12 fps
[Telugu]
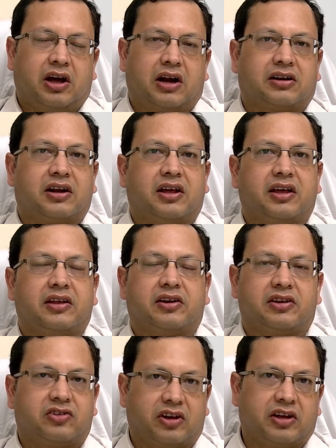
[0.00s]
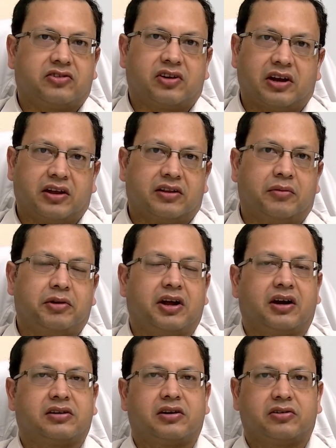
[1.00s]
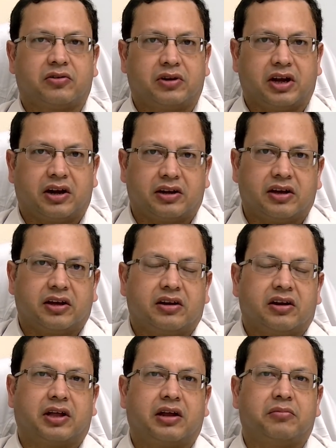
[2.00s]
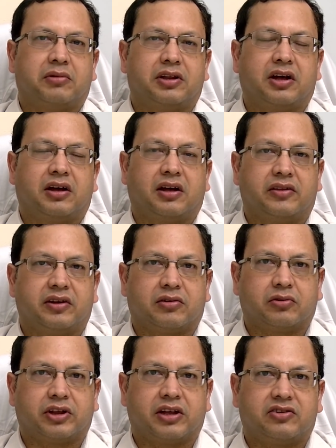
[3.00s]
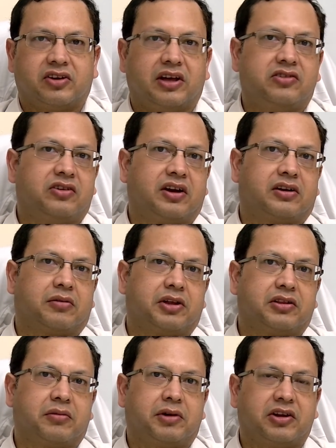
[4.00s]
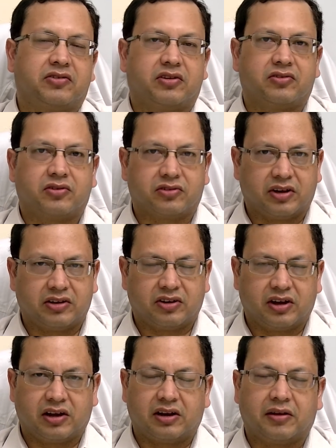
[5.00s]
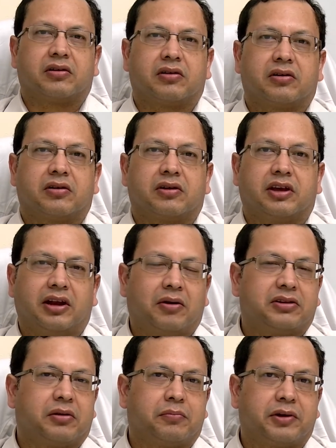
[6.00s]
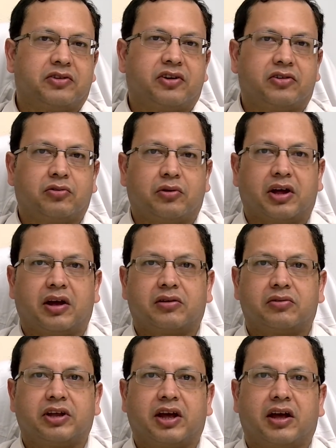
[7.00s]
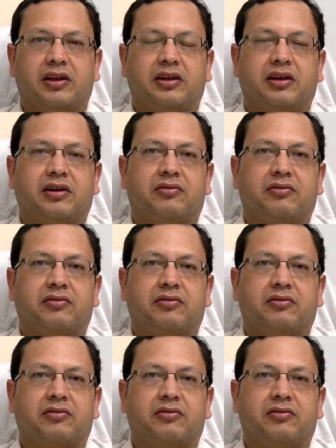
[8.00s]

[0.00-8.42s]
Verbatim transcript: అట్లా ఏదైనా చేయొచ్చా లేదా మీ డాక్టర్ తోటి అడిగి దాని మీద అది కొద్దిగా చేంజ్ చేయటం అంతే మెడిసిన్స్ చేంజ్ చేయాలి కీలవతం పేషెంట్స్ కూడా కొద్దిగా ఇది